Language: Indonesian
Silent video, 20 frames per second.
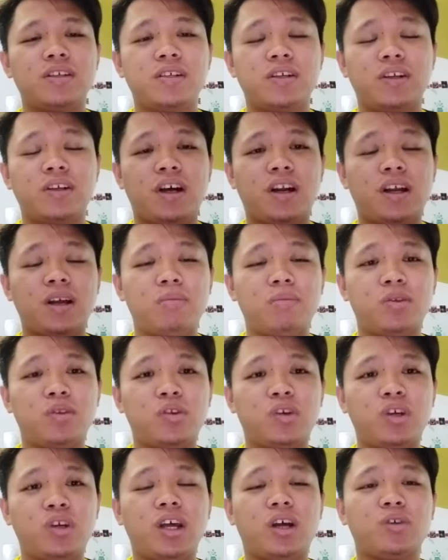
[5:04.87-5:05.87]
senarai
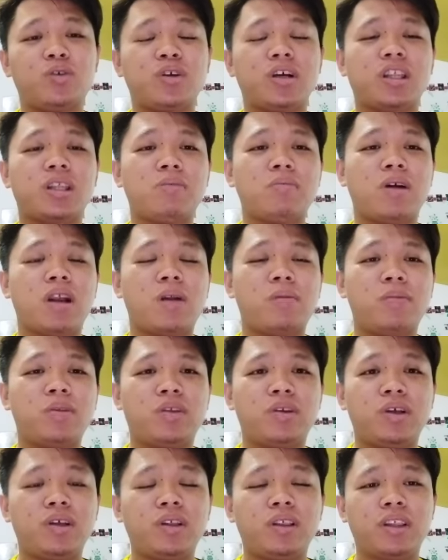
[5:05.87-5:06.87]
menteri dan juga timbalan
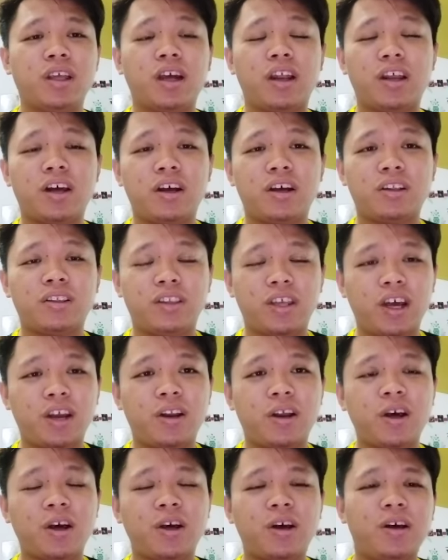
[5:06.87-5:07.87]
menteri tiada
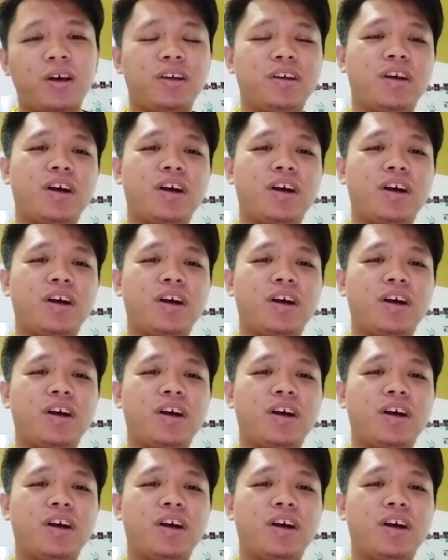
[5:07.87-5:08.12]
tiada